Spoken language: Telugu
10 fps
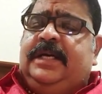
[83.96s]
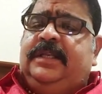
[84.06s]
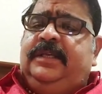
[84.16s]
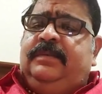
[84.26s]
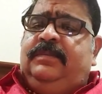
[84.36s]
సో
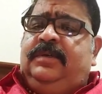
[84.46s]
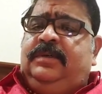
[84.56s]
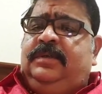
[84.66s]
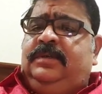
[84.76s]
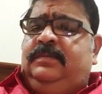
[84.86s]
ఈ
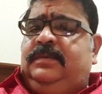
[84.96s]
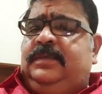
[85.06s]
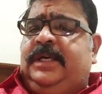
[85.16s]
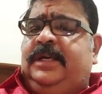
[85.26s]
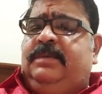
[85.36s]
మధ్యకాలంలో నిన్న
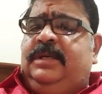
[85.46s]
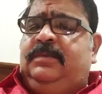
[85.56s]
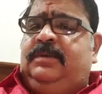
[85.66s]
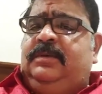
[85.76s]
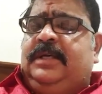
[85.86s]
మొన్న నేను
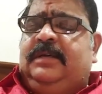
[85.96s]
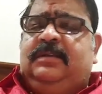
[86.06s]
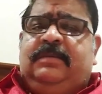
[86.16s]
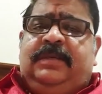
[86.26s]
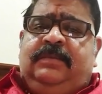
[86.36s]
ఒక వీడియో
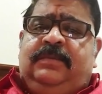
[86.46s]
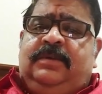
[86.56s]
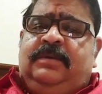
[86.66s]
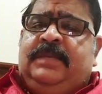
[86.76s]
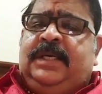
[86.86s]
చూసినాను
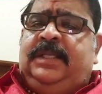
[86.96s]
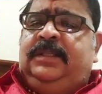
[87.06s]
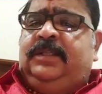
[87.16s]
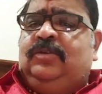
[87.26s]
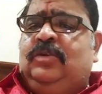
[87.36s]
స్వాతి
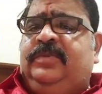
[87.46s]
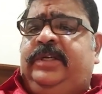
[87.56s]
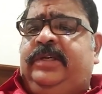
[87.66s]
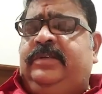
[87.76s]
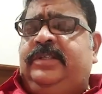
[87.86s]
అని చెప్పి
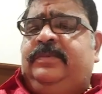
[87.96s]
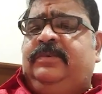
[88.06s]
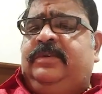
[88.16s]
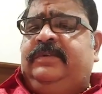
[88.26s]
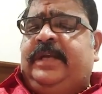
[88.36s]
ఒక టీవీ
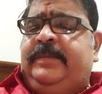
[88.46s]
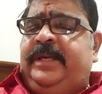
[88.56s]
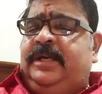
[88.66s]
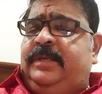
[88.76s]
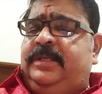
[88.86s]
యాంకర్
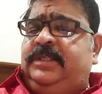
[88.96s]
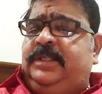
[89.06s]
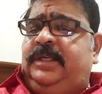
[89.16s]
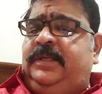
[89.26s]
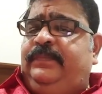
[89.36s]

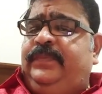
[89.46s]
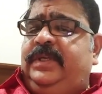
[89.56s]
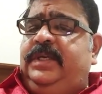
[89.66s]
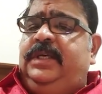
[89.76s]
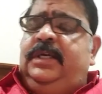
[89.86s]
ఇండియాకు
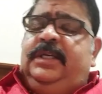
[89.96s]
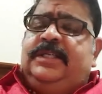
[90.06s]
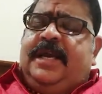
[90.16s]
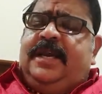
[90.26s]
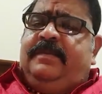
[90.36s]
పాజిటివ్గా
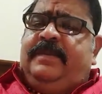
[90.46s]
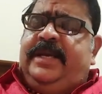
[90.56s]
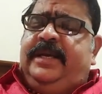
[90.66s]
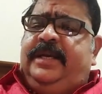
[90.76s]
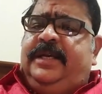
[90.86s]
మాట్లాడుతూ ఉంటే వేరే
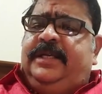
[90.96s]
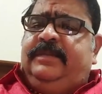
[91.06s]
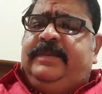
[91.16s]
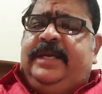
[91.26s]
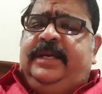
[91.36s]
అమ్మాయి
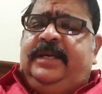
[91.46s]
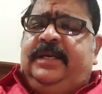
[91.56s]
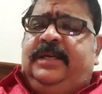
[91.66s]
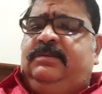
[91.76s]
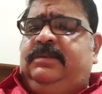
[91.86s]
వచ్చేసి
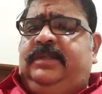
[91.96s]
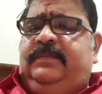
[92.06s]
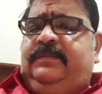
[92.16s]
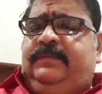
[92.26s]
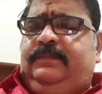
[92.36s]
నెగిటివ్గా
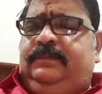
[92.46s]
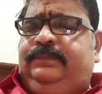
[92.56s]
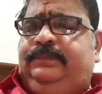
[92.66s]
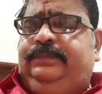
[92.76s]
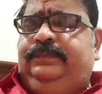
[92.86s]
మాట్లాడుతూ ఉంది
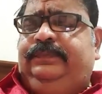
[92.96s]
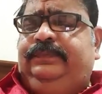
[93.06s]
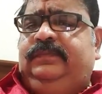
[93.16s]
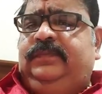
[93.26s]
ఇండియాకు